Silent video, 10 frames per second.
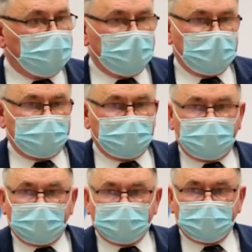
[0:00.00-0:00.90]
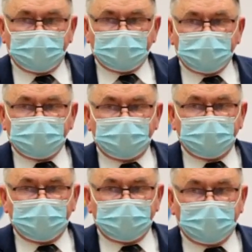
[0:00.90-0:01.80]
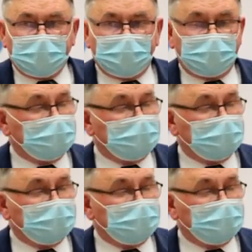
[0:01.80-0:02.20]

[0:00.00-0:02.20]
i planowane przedsięwzięcia w